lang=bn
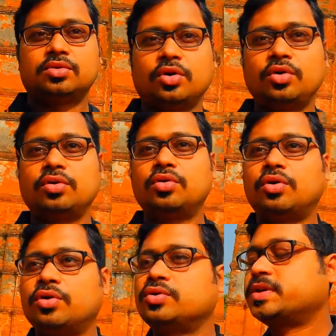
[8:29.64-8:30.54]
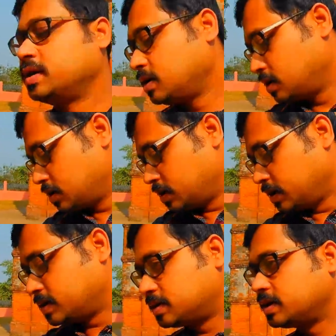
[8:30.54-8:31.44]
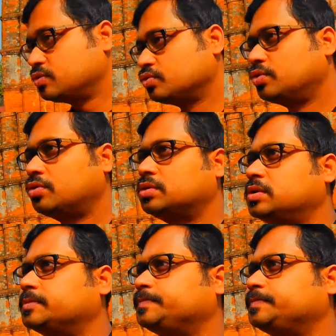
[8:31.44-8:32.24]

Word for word: তখন কর্ণসেন এসছিলেন যুদ্ধ করতে